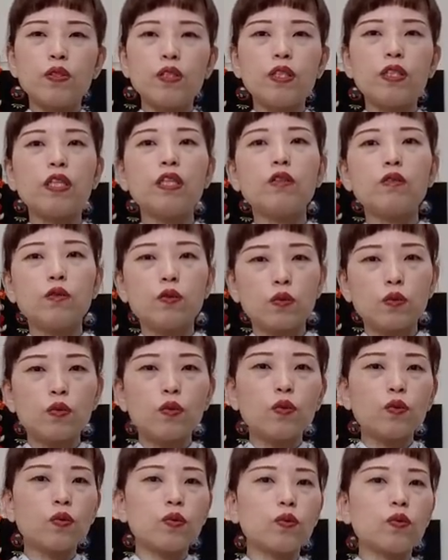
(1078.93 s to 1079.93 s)
入れる
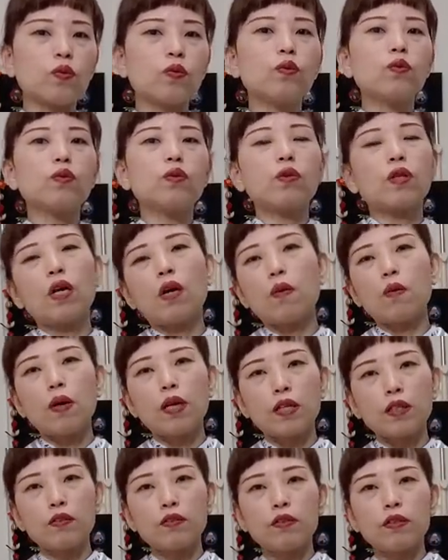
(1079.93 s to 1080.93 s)
とすごく可
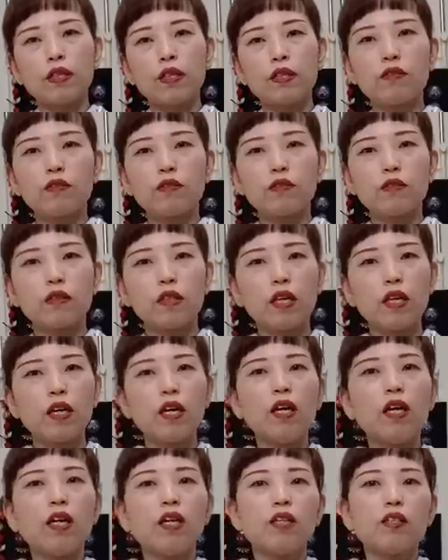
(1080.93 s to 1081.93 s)
愛くるので